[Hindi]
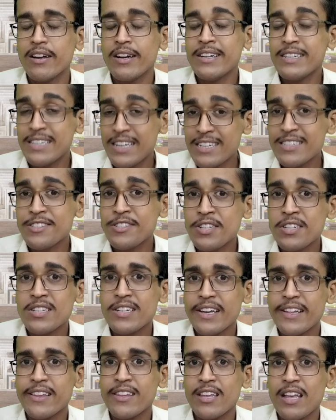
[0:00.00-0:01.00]

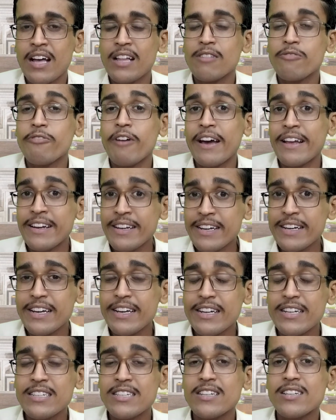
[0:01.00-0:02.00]
इंटेंशन के साथ फायरिंग
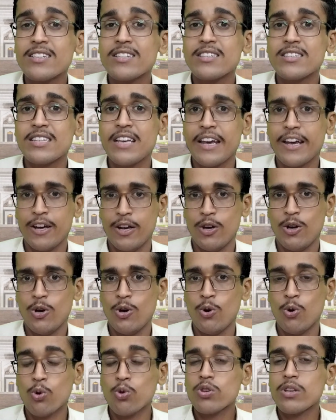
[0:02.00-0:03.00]
की जिससे
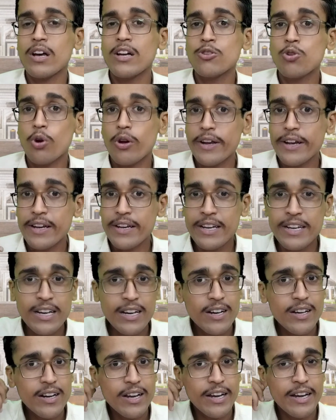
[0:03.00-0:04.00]
उसका जो
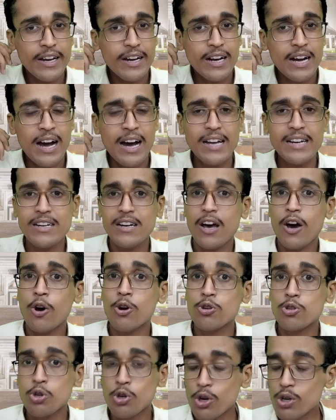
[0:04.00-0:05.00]
ईयर है कान
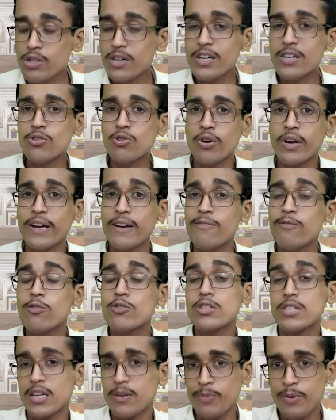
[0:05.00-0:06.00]
और शोल्डर जो है
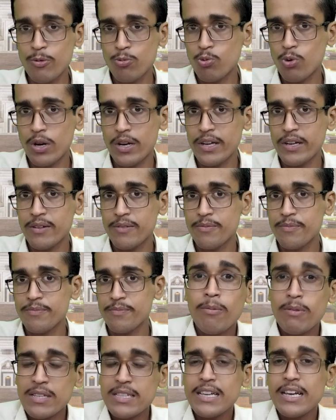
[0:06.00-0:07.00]
वो ज़ख्मी हुआ है
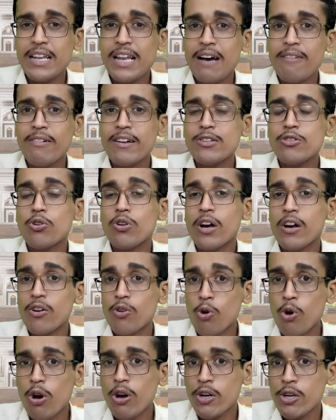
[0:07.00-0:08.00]
अब इसके अलावा जो
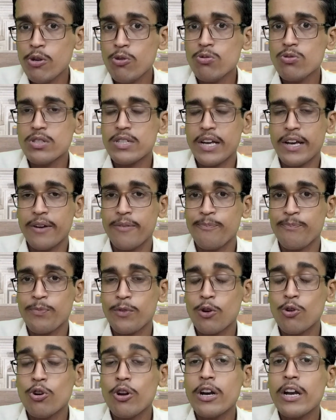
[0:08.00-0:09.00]
को अक्यूज़ हैं
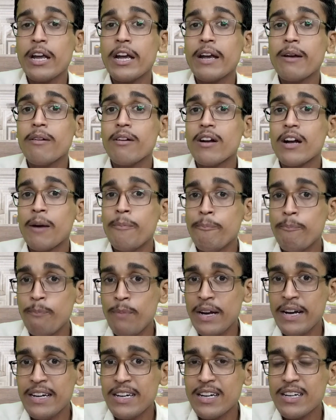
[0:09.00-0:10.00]
उन्होंने
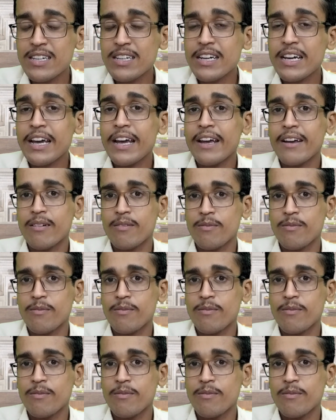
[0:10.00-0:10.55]
कंप्लेनेंट के